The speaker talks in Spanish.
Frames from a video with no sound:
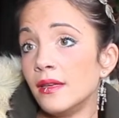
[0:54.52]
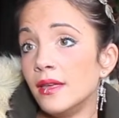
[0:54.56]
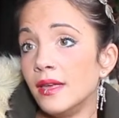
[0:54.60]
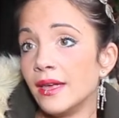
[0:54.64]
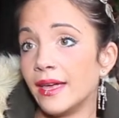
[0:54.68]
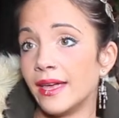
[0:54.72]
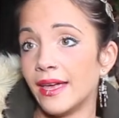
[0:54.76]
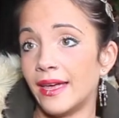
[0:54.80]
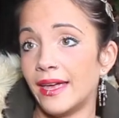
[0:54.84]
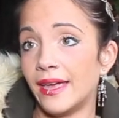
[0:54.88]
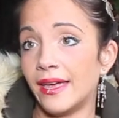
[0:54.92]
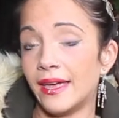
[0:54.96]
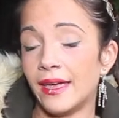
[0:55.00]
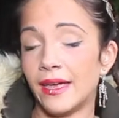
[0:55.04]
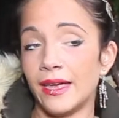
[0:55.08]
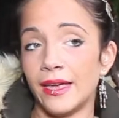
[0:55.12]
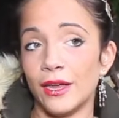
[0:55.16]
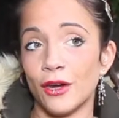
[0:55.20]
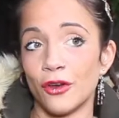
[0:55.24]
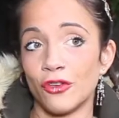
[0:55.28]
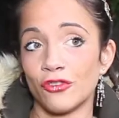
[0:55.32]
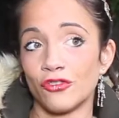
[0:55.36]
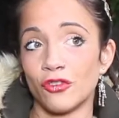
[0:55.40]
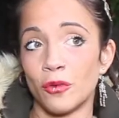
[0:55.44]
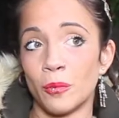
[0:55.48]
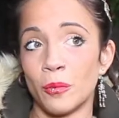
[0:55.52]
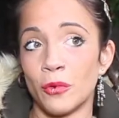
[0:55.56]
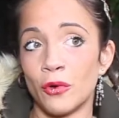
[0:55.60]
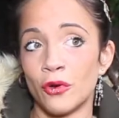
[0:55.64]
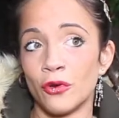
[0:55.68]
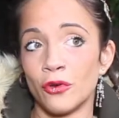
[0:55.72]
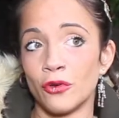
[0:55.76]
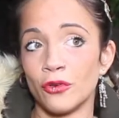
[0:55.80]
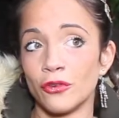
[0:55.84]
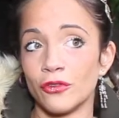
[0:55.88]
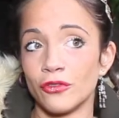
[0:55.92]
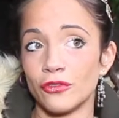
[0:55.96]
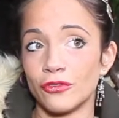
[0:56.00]
y que no
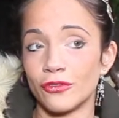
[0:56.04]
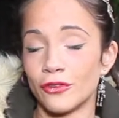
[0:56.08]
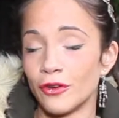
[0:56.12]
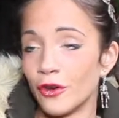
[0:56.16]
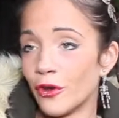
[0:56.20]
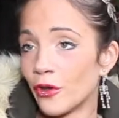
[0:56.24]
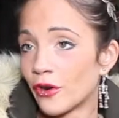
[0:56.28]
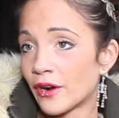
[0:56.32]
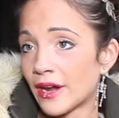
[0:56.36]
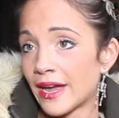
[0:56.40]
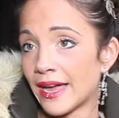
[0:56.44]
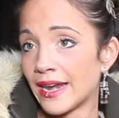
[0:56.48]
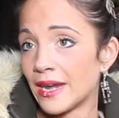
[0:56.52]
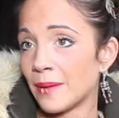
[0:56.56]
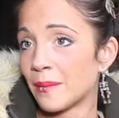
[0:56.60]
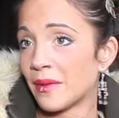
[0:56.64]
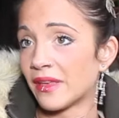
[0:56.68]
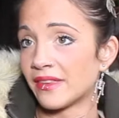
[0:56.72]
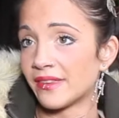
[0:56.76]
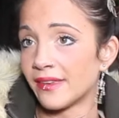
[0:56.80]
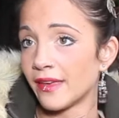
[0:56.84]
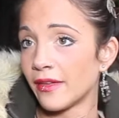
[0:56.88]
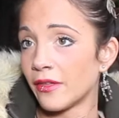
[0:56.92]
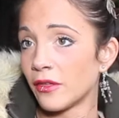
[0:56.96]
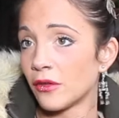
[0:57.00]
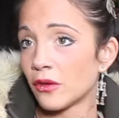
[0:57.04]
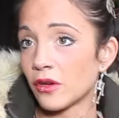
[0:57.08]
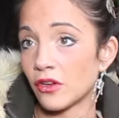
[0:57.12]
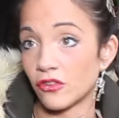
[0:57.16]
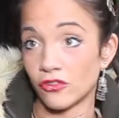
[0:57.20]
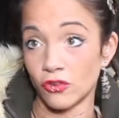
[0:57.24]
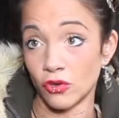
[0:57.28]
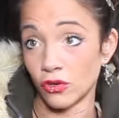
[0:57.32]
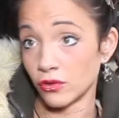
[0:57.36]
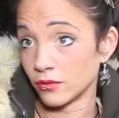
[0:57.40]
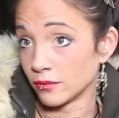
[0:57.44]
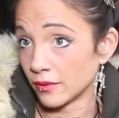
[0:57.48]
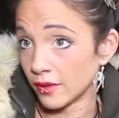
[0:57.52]
somos Lorca ni Machado, que
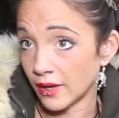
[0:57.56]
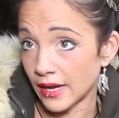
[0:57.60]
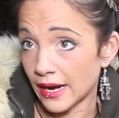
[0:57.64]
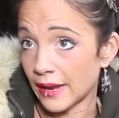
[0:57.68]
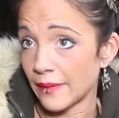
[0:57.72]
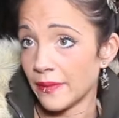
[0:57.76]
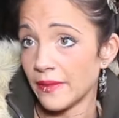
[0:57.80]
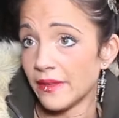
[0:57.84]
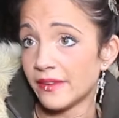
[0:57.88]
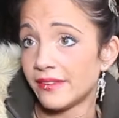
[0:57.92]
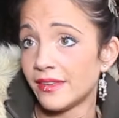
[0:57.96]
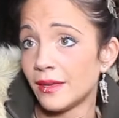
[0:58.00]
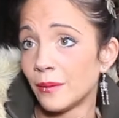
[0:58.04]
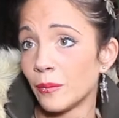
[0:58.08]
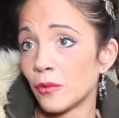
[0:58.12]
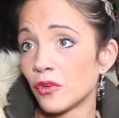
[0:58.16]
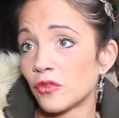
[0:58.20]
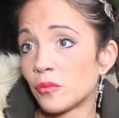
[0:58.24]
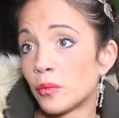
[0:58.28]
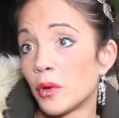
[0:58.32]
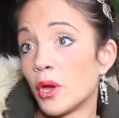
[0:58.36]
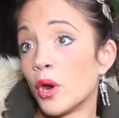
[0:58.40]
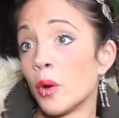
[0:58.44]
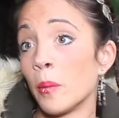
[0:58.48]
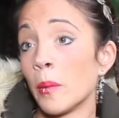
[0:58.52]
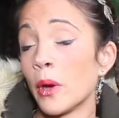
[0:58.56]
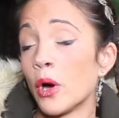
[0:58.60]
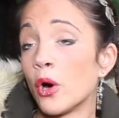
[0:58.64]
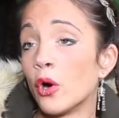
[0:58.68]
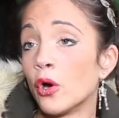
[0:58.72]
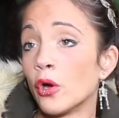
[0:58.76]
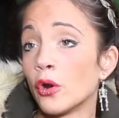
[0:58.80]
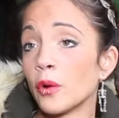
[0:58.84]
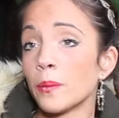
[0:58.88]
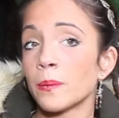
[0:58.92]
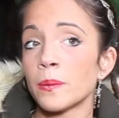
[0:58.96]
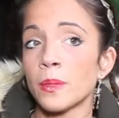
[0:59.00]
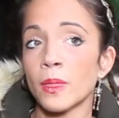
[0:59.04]
son grandísimos, pero a lo
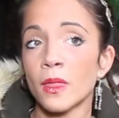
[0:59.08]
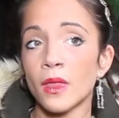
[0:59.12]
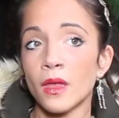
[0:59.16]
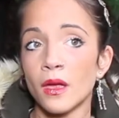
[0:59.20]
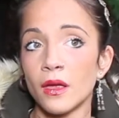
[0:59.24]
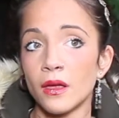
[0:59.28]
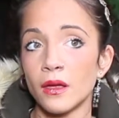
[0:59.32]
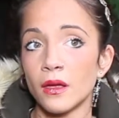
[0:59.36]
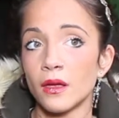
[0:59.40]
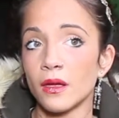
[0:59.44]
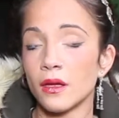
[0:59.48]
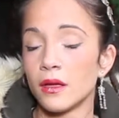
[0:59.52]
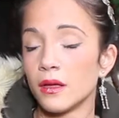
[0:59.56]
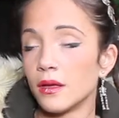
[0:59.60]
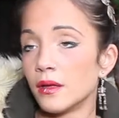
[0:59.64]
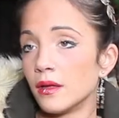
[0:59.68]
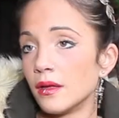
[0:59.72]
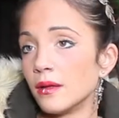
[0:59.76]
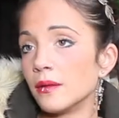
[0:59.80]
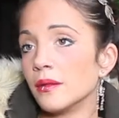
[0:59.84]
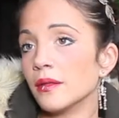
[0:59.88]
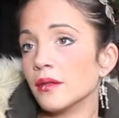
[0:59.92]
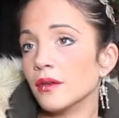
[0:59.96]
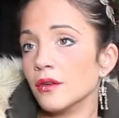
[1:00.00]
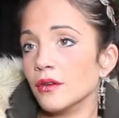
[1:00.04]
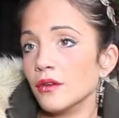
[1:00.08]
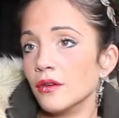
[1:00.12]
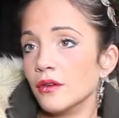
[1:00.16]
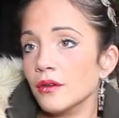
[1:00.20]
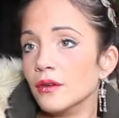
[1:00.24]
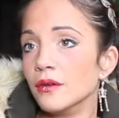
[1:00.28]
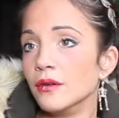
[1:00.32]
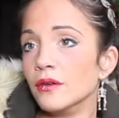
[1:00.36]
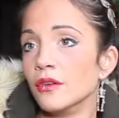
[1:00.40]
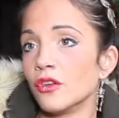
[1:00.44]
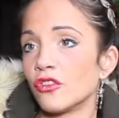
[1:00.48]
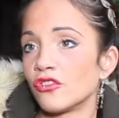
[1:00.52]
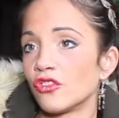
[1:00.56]
mejor
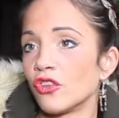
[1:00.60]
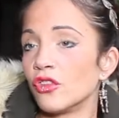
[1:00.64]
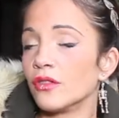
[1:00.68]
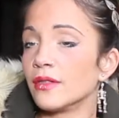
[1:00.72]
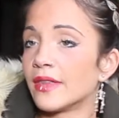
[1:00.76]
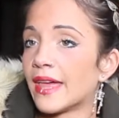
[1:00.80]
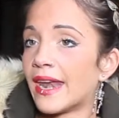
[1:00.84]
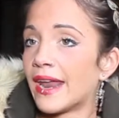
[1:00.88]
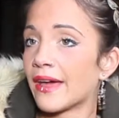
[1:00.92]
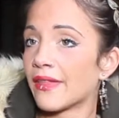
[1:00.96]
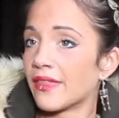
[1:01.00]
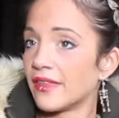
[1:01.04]
no son tan